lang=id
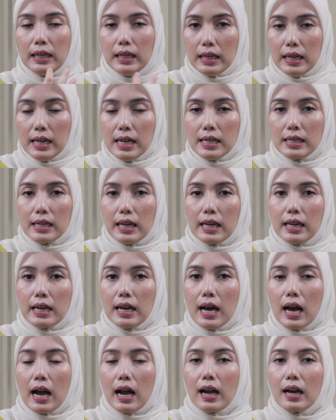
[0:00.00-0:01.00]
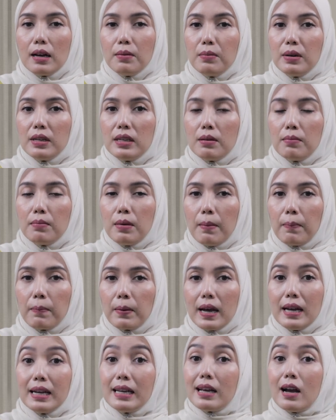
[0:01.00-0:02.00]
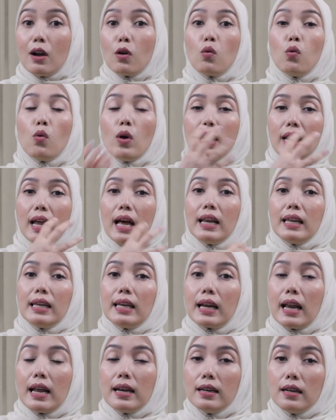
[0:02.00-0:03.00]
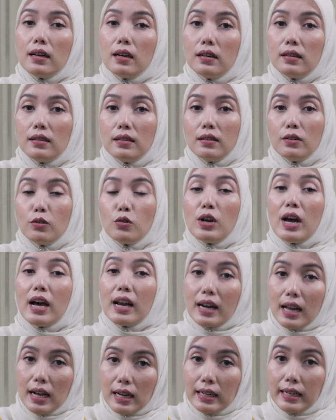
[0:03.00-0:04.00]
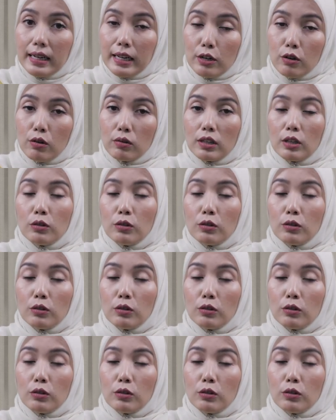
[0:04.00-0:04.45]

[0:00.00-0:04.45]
ini sehingga akan menyebabkan gangguan aliran e, udara ke hidung.